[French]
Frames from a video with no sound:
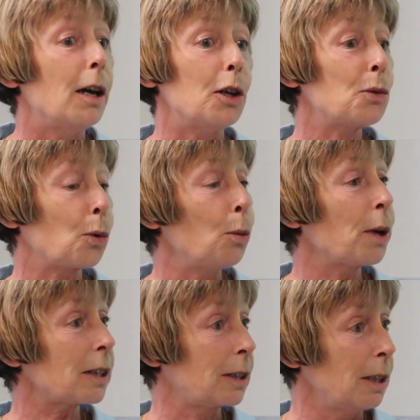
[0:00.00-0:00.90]
Et je vous
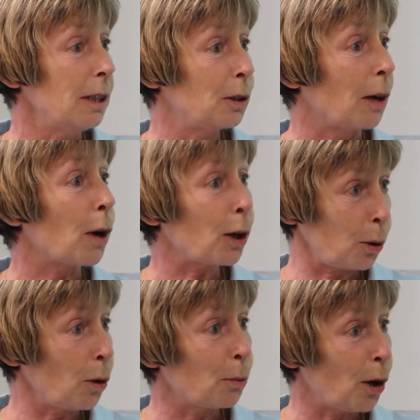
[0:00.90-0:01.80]
remercie d'avoir
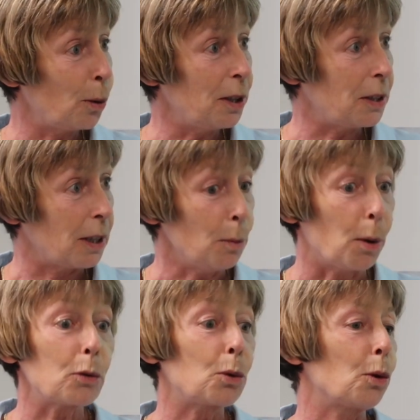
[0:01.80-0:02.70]
cru en moi au lycée
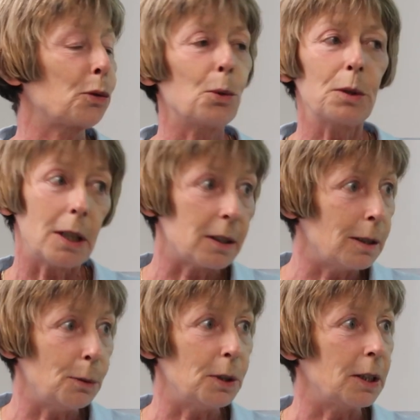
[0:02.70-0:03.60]
parce qu'en seconde,
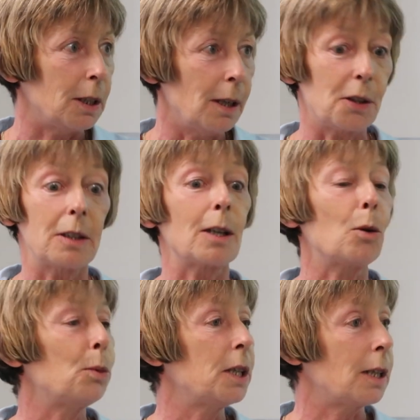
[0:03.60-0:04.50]
c'était difficile, c'était
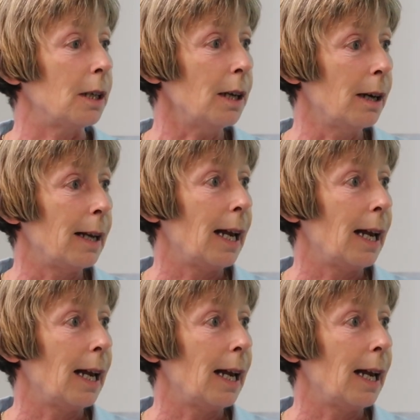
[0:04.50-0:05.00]
compliqué.